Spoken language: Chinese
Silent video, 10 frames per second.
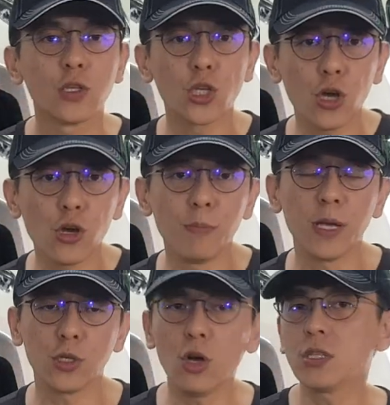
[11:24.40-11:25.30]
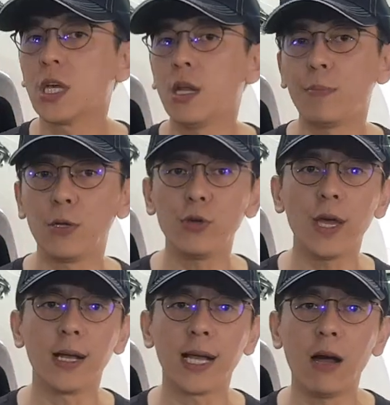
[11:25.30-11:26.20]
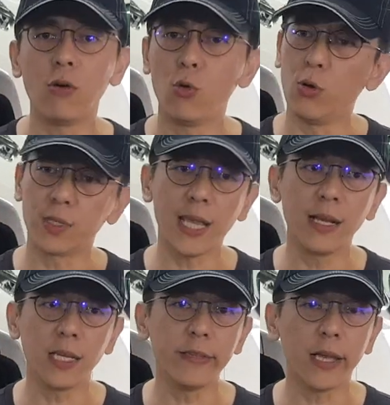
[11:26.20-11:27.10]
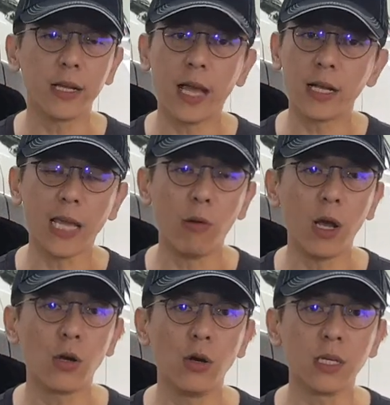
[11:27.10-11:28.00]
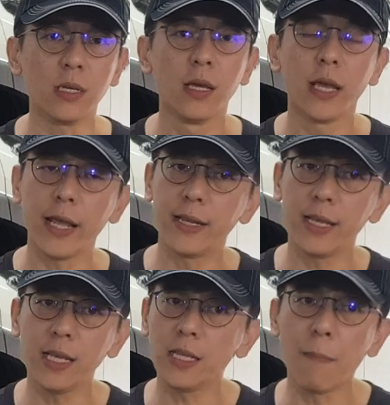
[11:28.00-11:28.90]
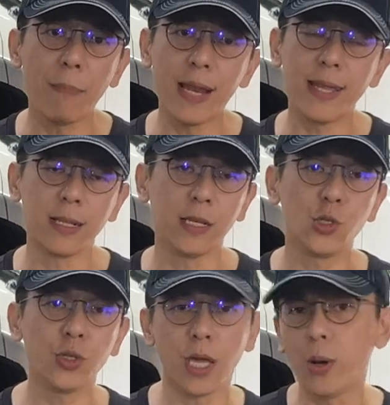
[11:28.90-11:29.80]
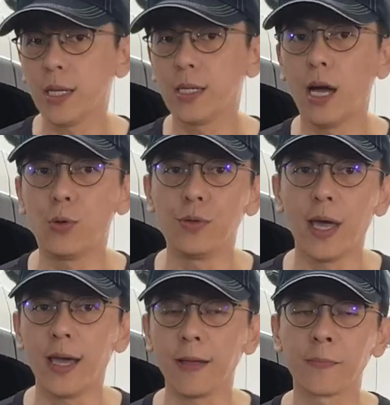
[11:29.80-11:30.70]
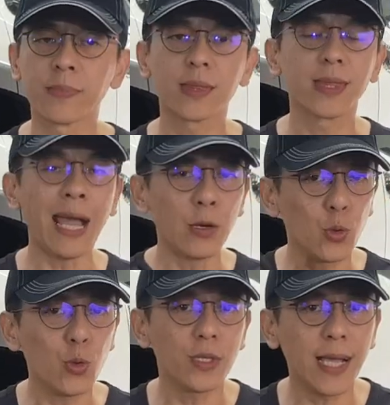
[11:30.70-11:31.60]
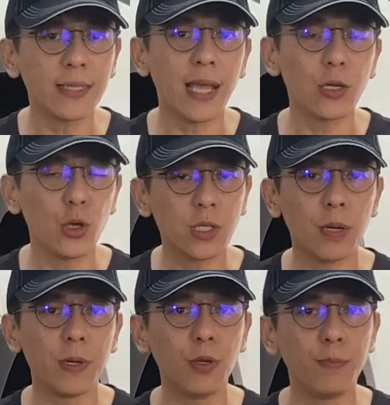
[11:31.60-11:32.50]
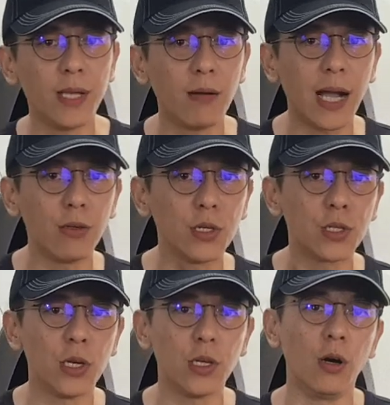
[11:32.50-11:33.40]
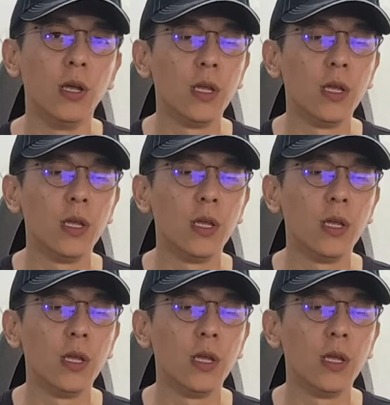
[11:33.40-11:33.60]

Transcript: 车友们用车的频率很高，我像一年开个两万公里，哎，一年半两年就得换一套轮胎。那如果像这样用车频率比较高的车友，